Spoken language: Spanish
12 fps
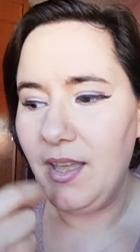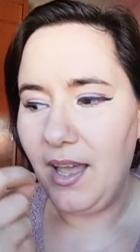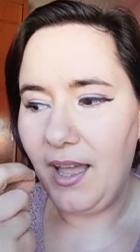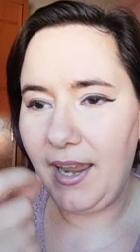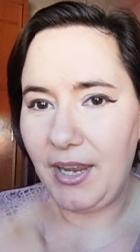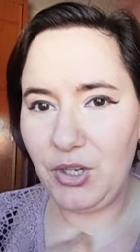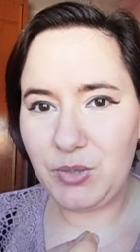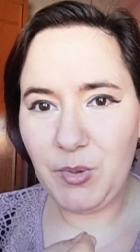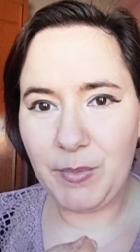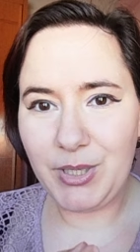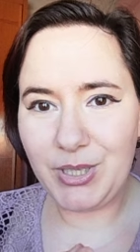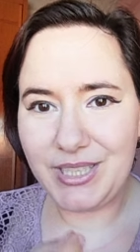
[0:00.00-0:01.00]
aquellos
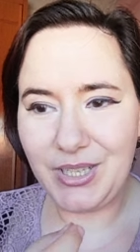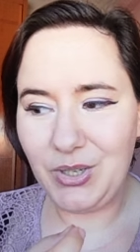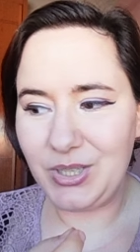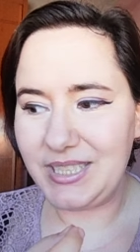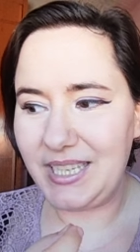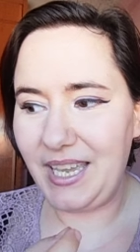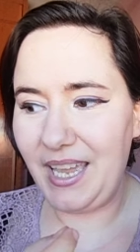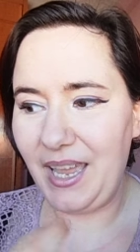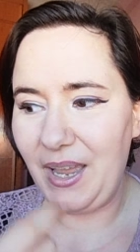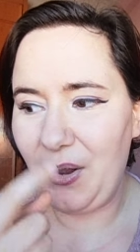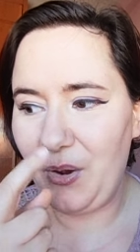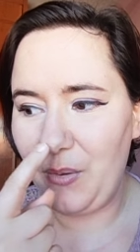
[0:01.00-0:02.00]
momentos en los
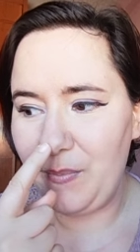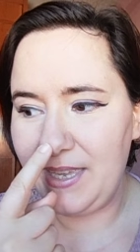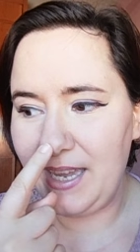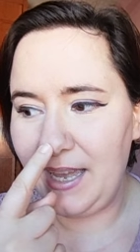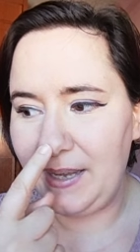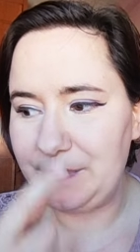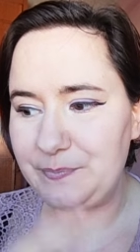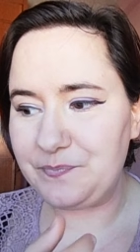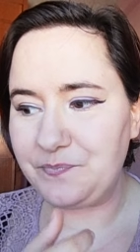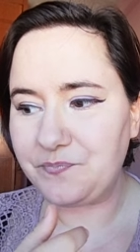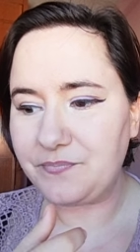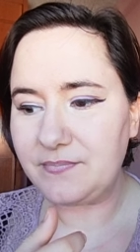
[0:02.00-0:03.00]
que comía,
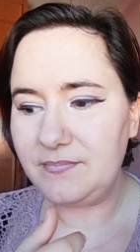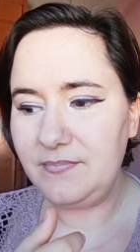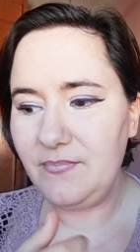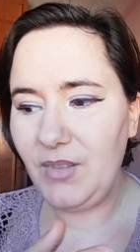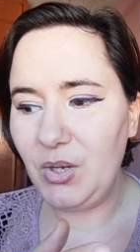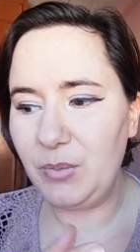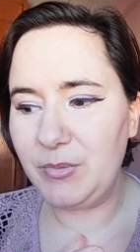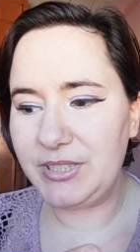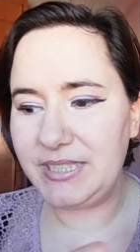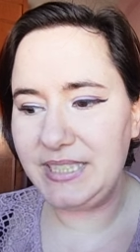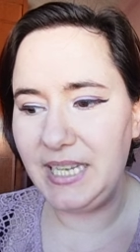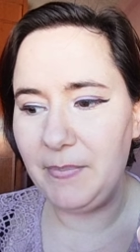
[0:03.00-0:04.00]
¿cómo
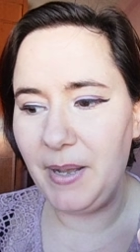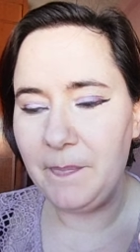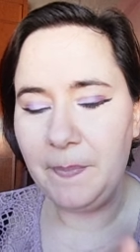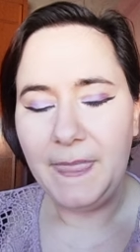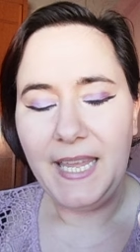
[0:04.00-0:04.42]
se llama?